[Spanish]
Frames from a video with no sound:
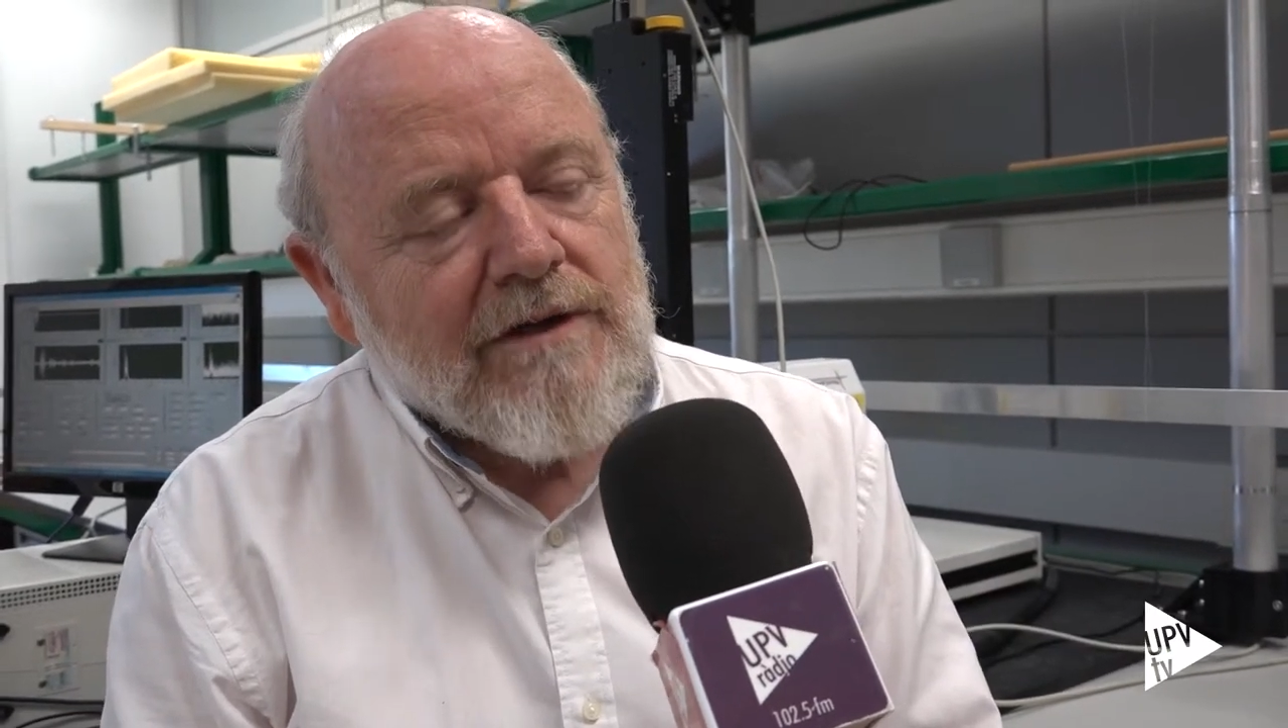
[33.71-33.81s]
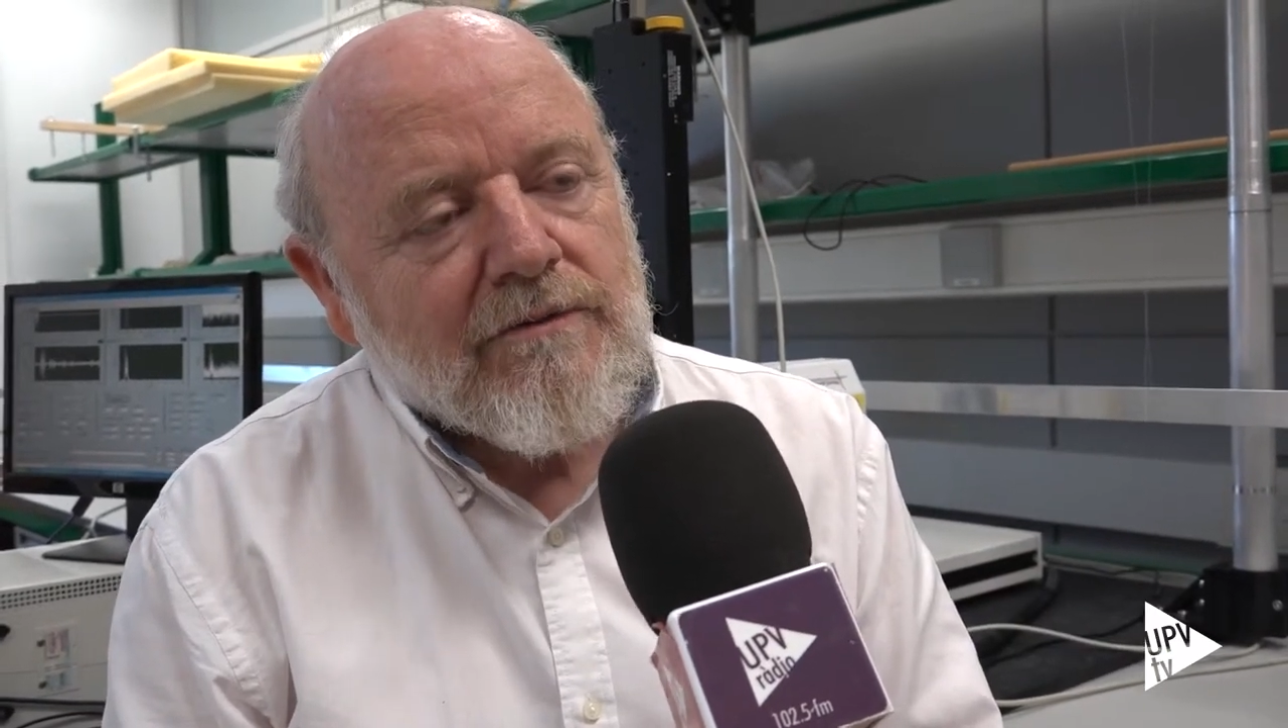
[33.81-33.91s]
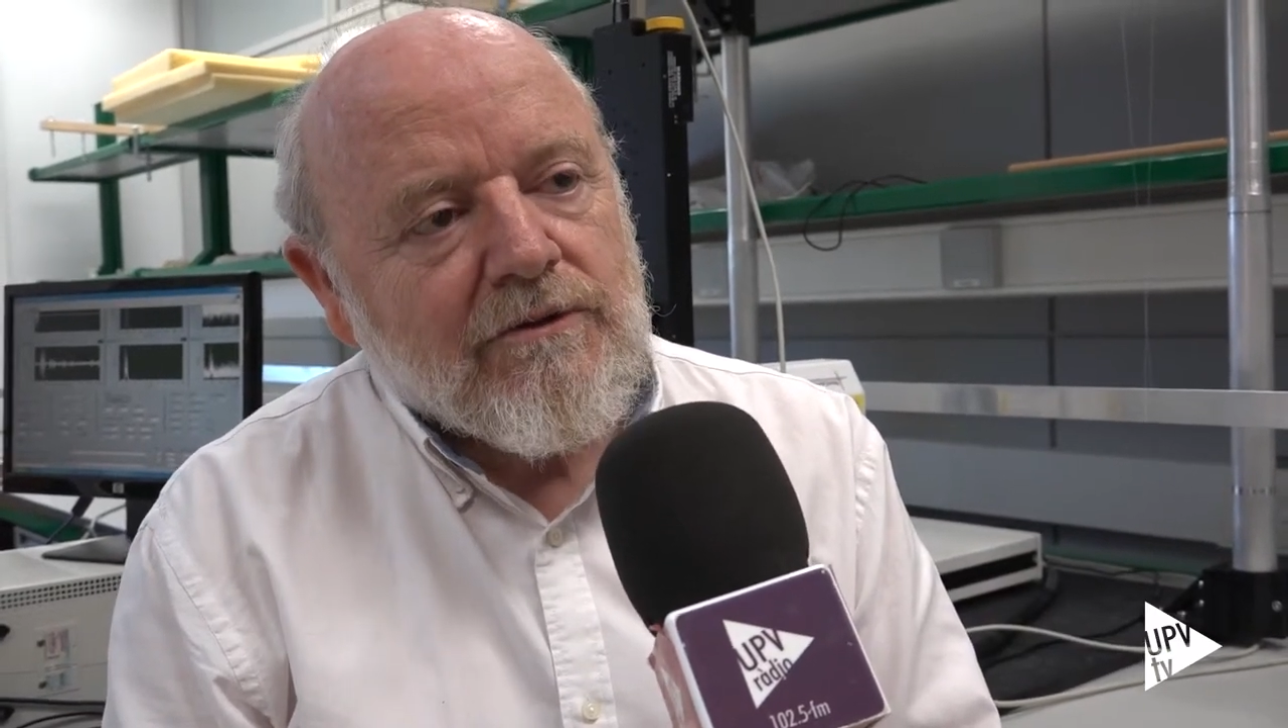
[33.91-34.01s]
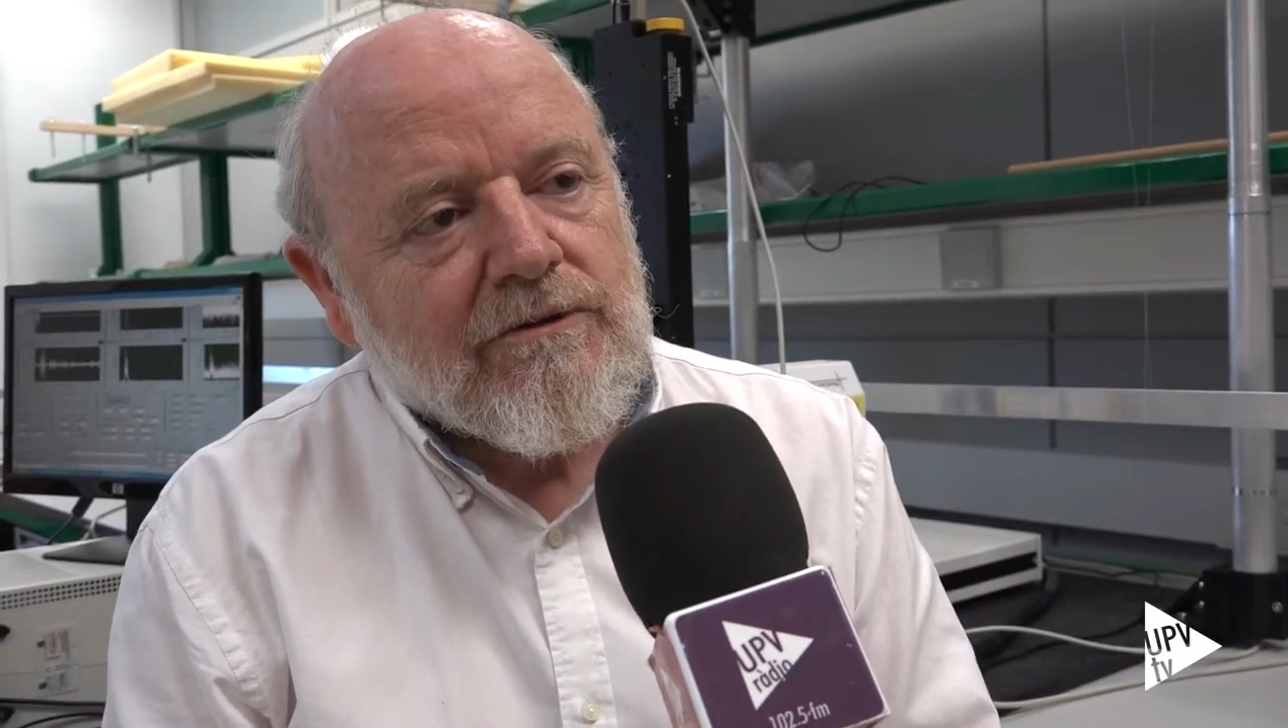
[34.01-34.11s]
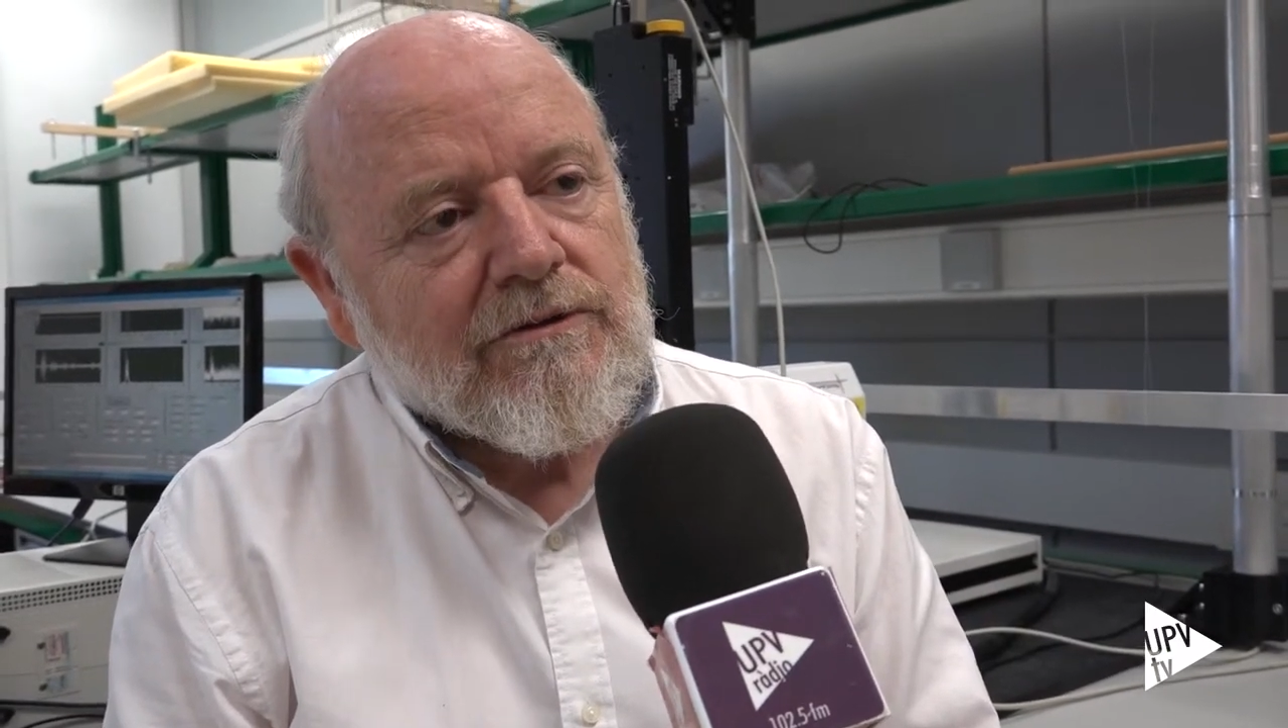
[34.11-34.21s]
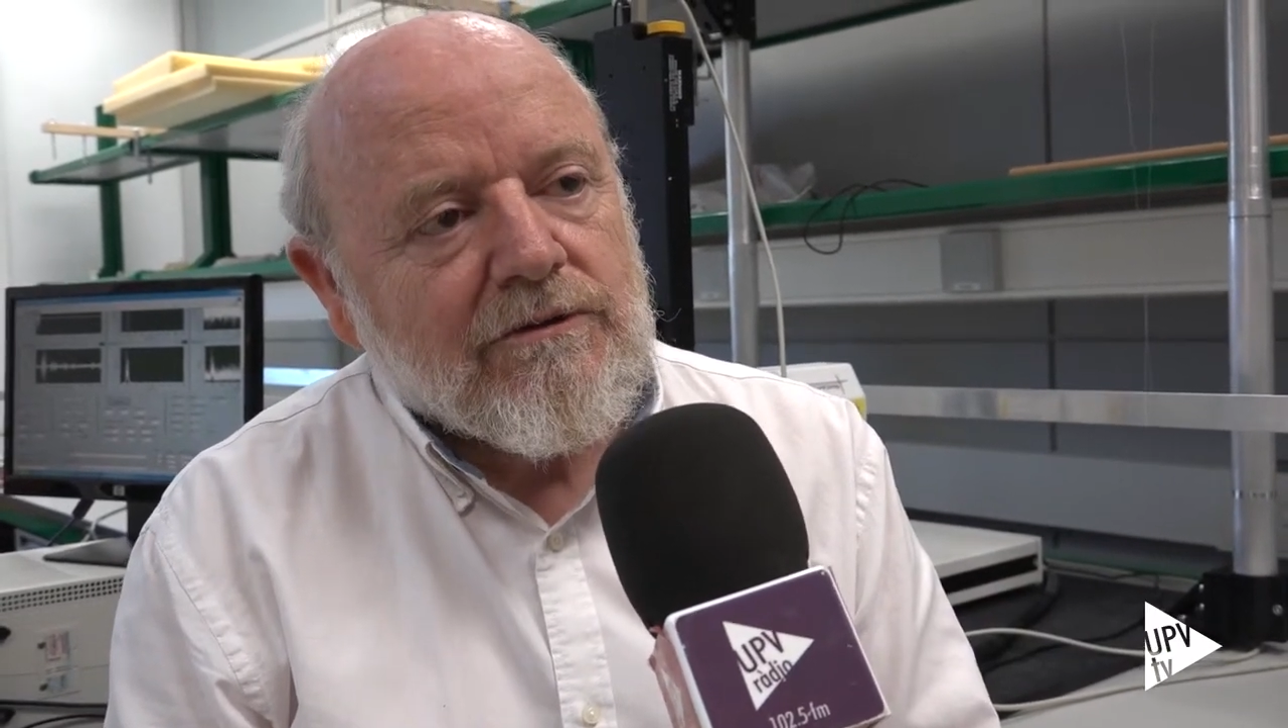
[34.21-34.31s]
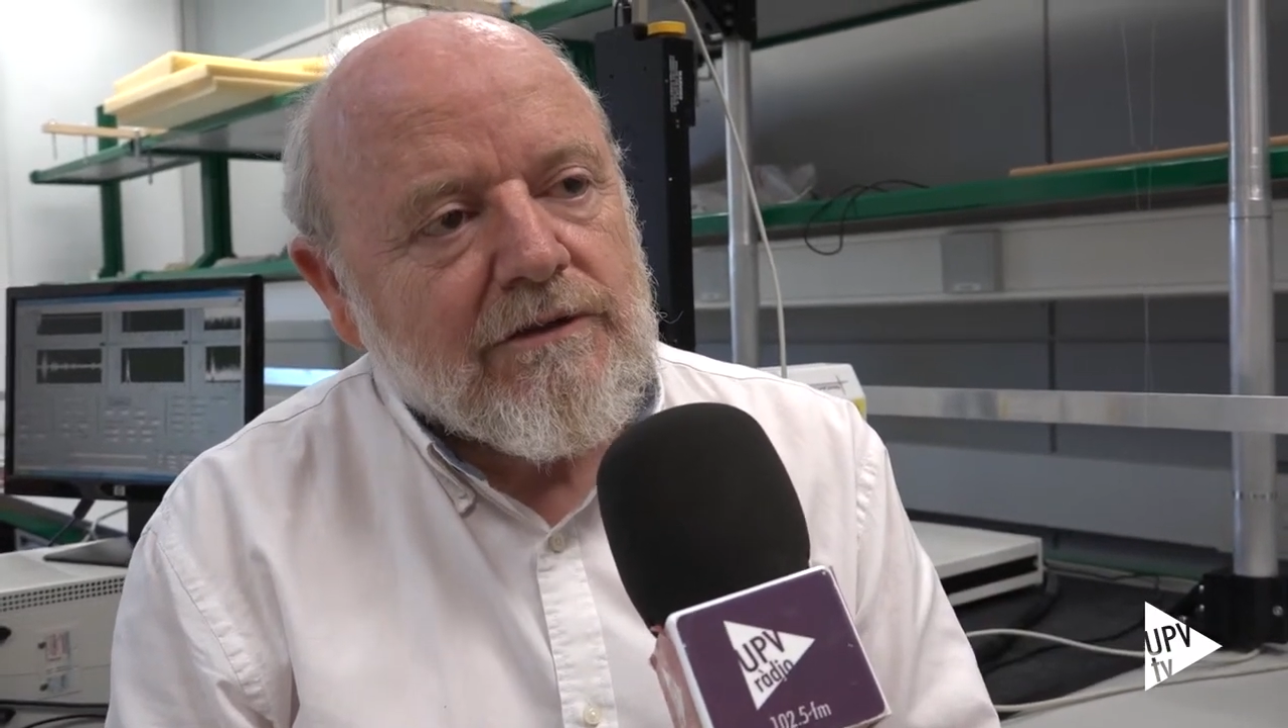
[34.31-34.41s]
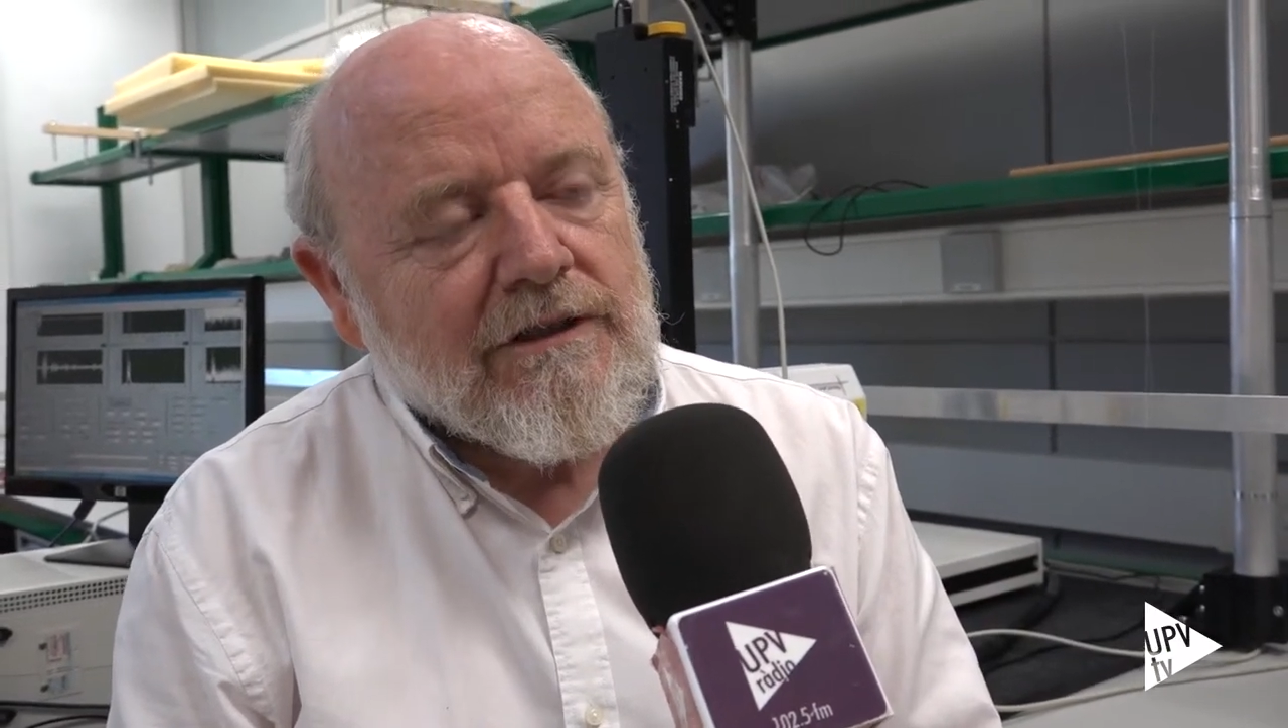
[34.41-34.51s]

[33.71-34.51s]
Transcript: hemos